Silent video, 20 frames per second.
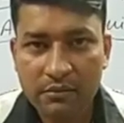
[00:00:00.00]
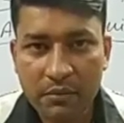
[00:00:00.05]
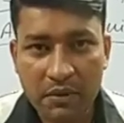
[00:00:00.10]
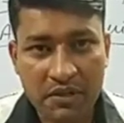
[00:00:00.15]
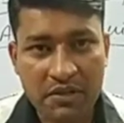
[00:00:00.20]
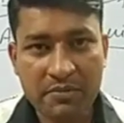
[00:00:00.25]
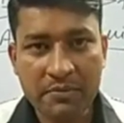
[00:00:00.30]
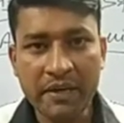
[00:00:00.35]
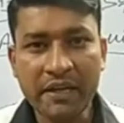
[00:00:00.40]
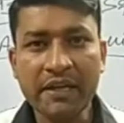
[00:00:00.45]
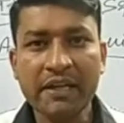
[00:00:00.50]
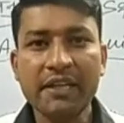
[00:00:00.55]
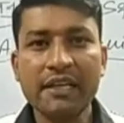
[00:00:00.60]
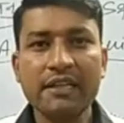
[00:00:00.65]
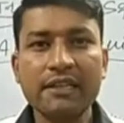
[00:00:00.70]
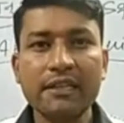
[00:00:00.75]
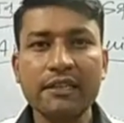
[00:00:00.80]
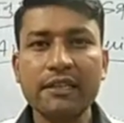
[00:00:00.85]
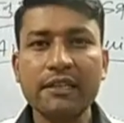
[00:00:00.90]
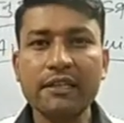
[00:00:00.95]
पनिशमेंट
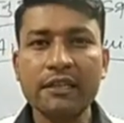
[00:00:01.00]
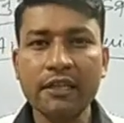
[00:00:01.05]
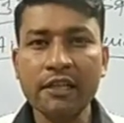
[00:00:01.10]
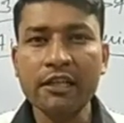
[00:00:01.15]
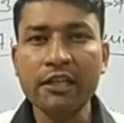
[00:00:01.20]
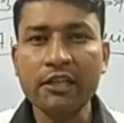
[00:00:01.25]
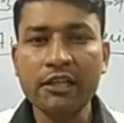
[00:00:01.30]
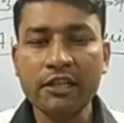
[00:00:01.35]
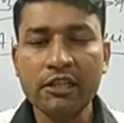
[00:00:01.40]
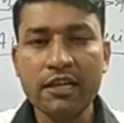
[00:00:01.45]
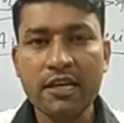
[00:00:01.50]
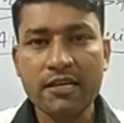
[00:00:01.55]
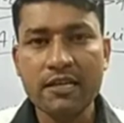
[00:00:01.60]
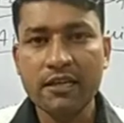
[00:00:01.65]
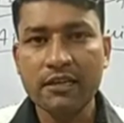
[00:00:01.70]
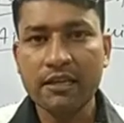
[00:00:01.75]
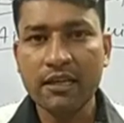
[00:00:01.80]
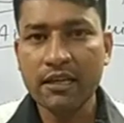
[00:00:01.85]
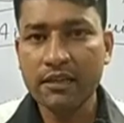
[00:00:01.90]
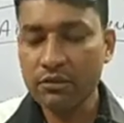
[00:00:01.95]
किया जाता है दंडित किया
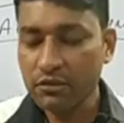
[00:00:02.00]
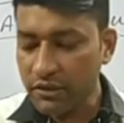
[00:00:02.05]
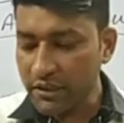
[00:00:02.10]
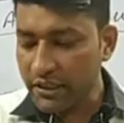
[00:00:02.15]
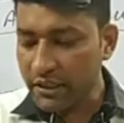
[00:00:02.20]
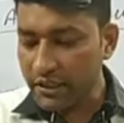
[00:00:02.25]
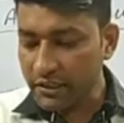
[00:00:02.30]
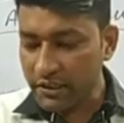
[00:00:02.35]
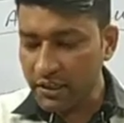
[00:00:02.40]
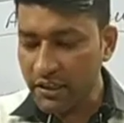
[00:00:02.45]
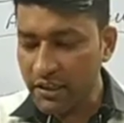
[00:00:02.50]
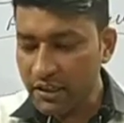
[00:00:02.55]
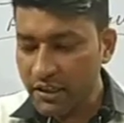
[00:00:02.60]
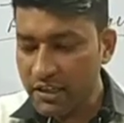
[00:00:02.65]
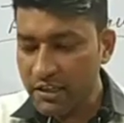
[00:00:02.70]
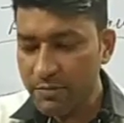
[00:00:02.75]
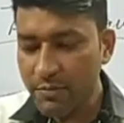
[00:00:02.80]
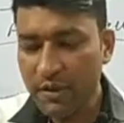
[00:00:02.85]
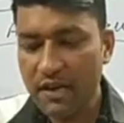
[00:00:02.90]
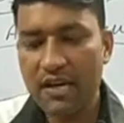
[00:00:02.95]
जाता है तो देखिए दंड
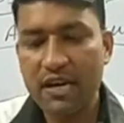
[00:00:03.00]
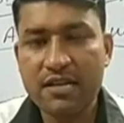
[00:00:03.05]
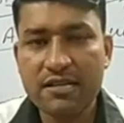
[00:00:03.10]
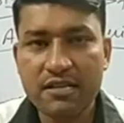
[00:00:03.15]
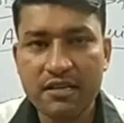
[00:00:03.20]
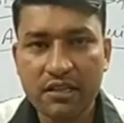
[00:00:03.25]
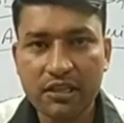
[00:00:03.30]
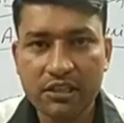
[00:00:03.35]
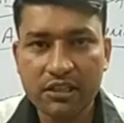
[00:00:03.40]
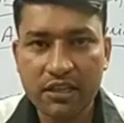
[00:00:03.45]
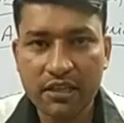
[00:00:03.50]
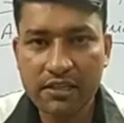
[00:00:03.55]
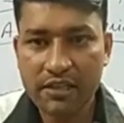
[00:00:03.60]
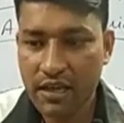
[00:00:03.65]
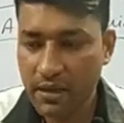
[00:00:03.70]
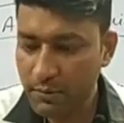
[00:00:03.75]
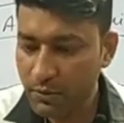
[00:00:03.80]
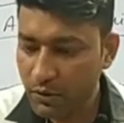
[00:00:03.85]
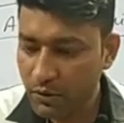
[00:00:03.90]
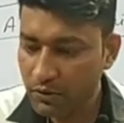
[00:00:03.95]
किस प्रकार से देता है
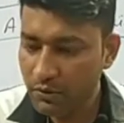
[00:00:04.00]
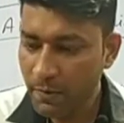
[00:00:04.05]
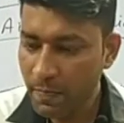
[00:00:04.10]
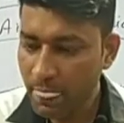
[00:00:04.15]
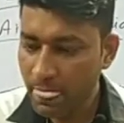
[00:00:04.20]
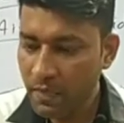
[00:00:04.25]
आपको